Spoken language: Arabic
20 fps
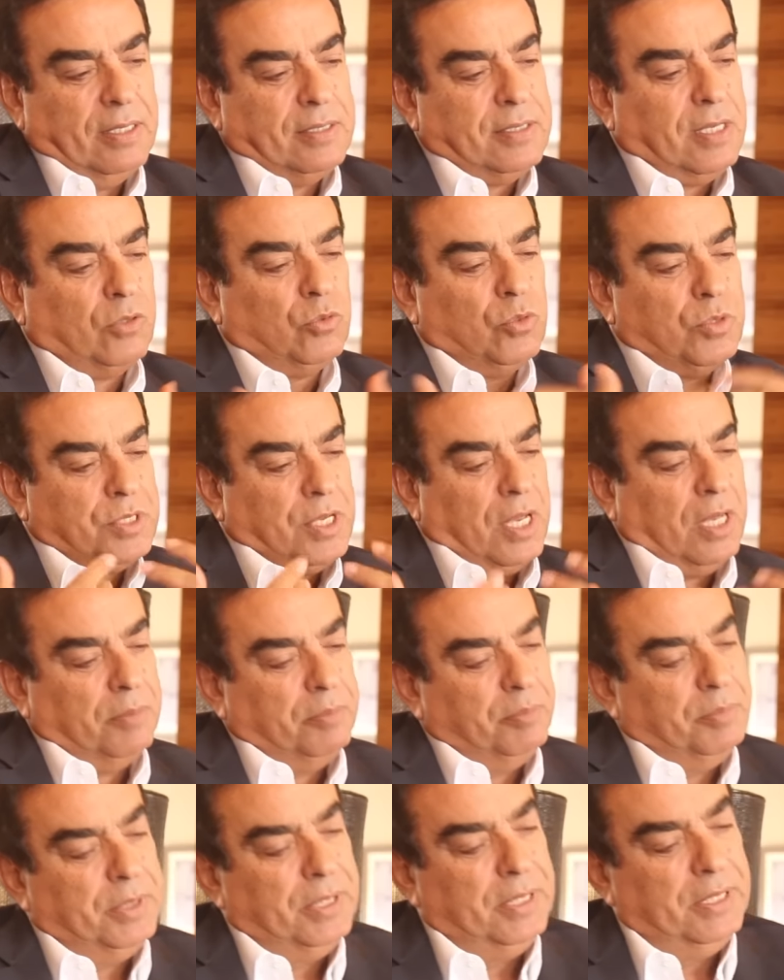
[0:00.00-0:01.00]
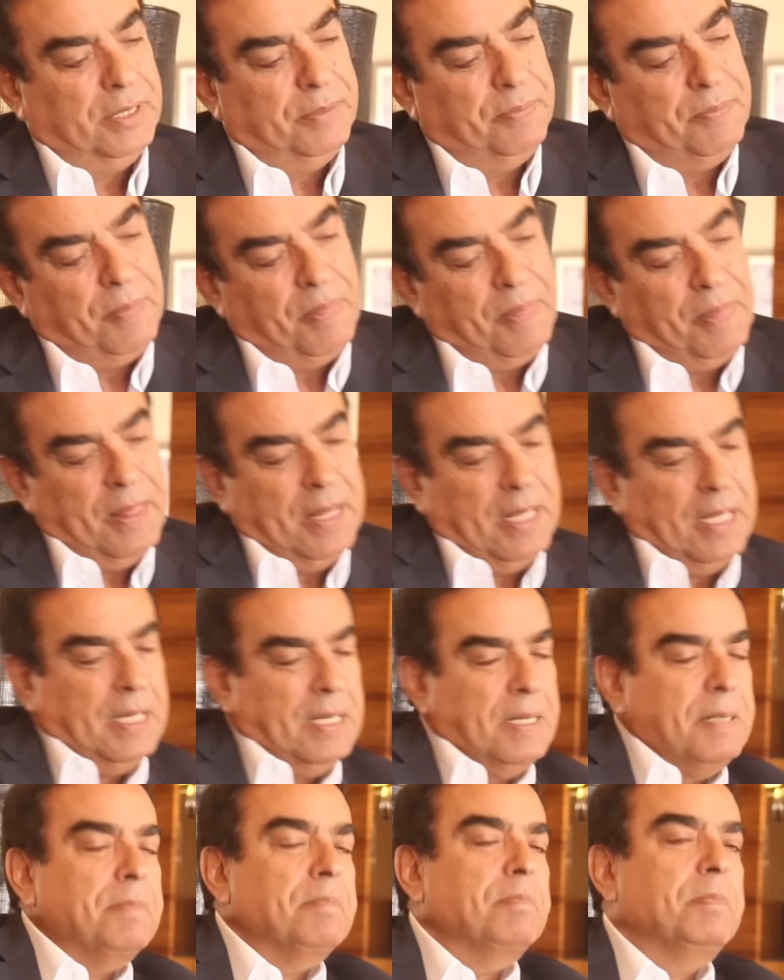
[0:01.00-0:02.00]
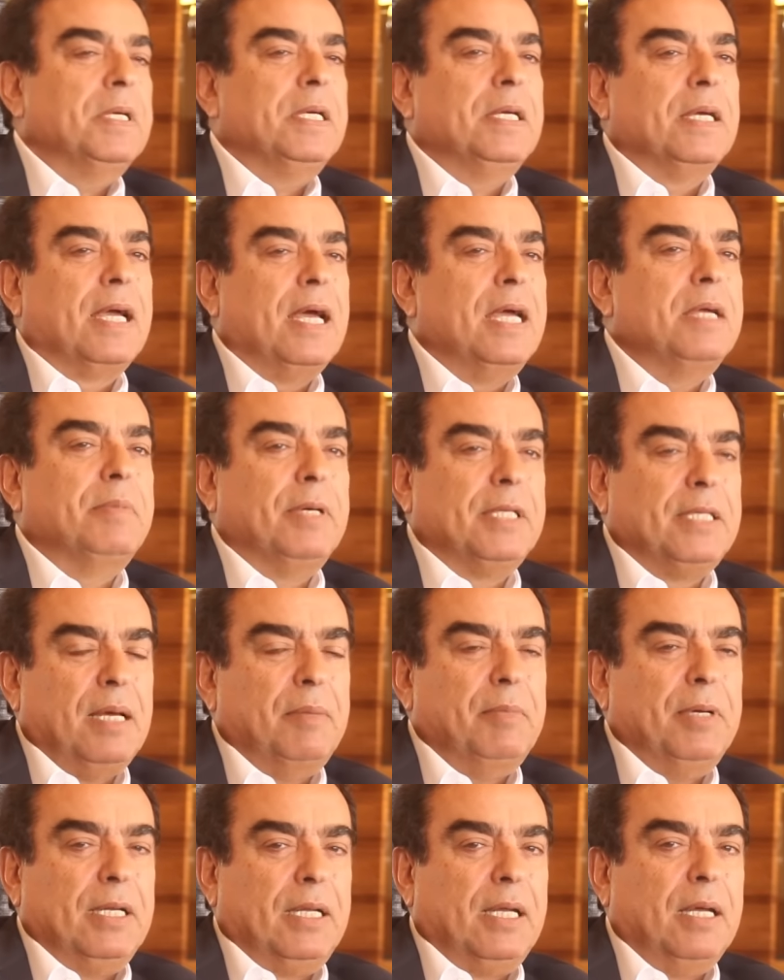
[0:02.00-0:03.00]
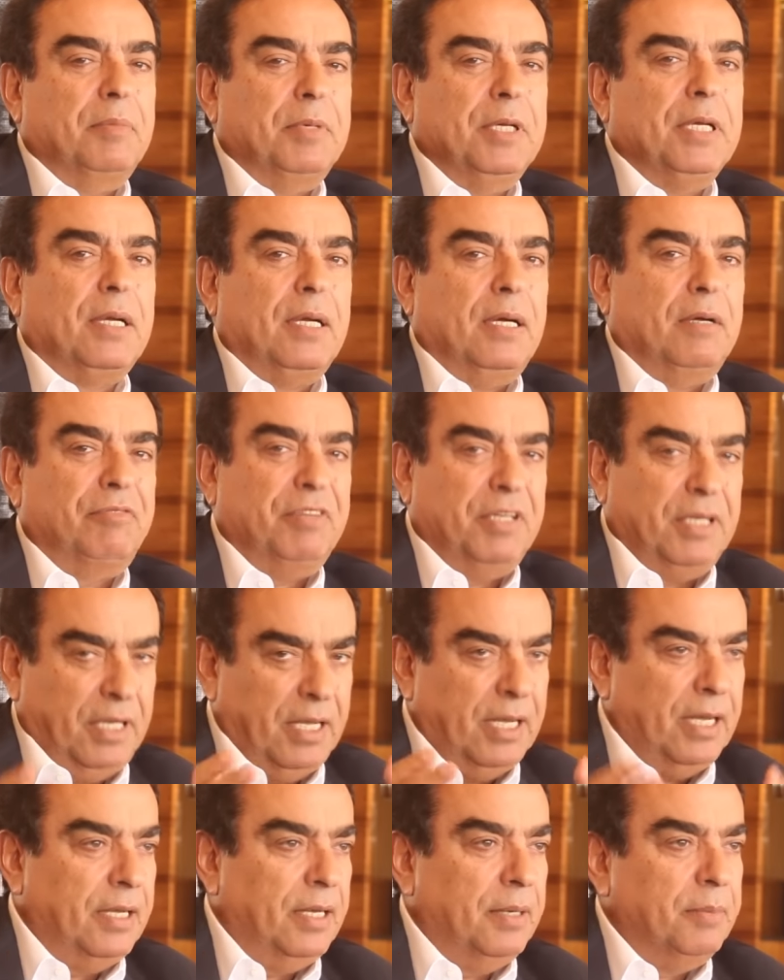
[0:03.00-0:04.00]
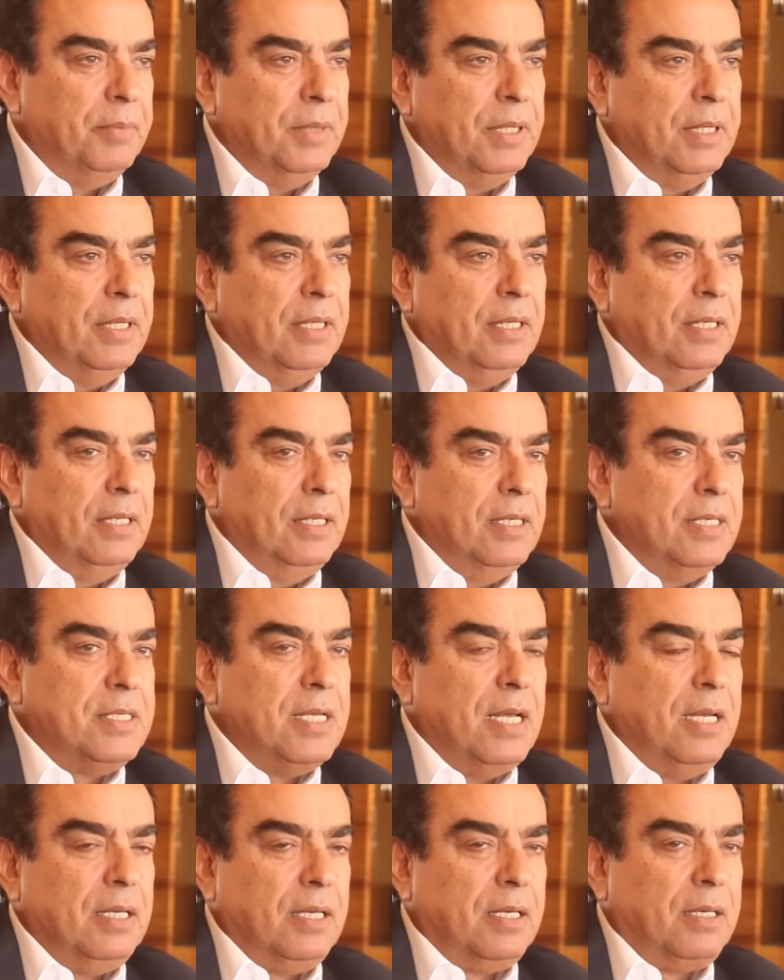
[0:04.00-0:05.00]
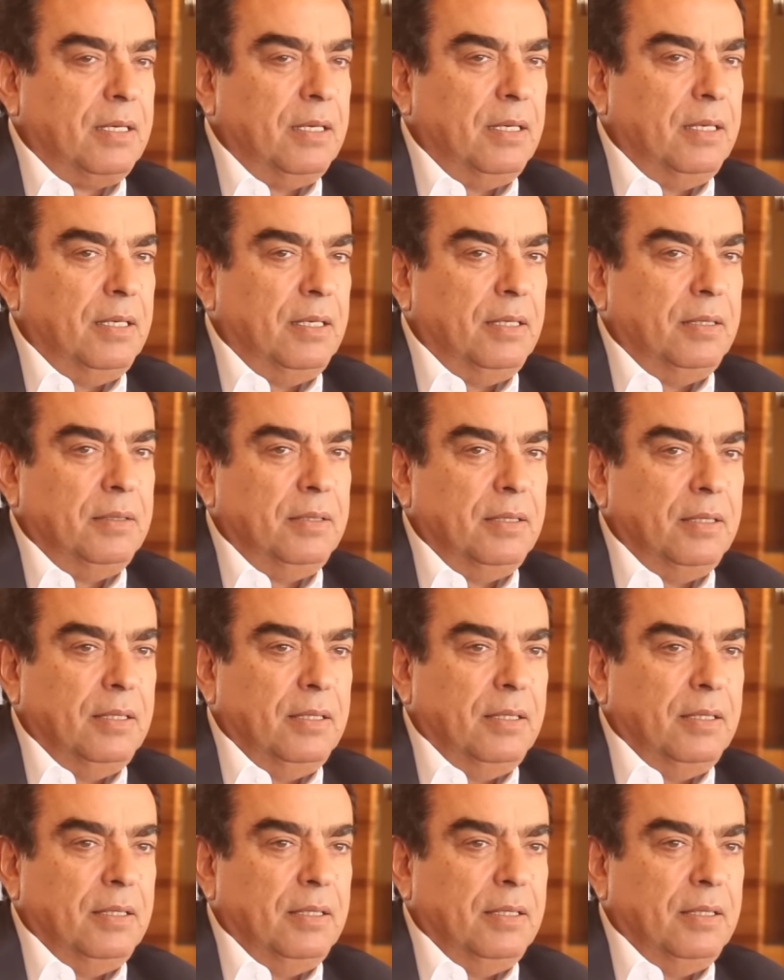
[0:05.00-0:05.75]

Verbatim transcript: فستصاب بخيبة أمل كبيرة في النهاية لذلك آه،